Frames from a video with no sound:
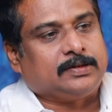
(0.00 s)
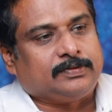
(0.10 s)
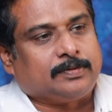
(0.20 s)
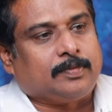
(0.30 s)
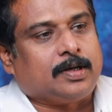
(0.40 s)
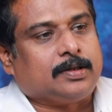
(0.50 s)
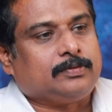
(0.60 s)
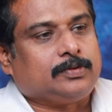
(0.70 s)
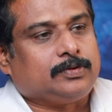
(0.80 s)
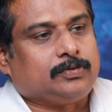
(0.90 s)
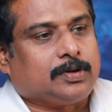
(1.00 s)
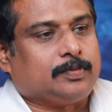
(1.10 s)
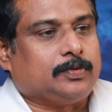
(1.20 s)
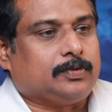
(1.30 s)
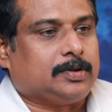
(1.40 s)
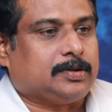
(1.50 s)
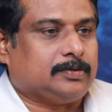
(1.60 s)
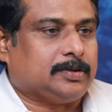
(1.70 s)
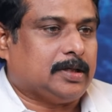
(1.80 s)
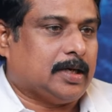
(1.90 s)
எந்த விதமான ஒரு தொடர்புக்கும் அது
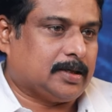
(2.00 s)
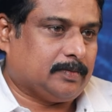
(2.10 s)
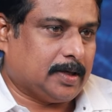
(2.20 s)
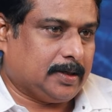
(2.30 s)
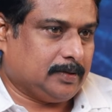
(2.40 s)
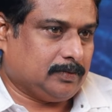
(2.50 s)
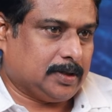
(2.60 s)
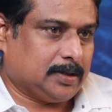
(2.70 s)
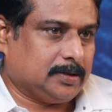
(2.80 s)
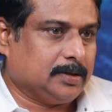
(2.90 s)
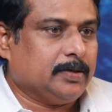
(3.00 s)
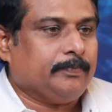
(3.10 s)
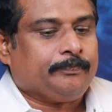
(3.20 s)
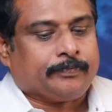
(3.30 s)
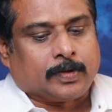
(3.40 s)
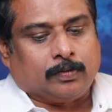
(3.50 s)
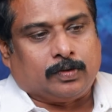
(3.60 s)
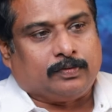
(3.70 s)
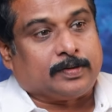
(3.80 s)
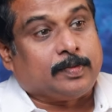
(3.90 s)
வந்து காரணமாகிடக்கூடாது
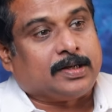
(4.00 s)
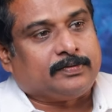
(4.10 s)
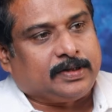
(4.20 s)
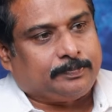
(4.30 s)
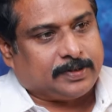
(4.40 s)
ஒரு வருமான வரி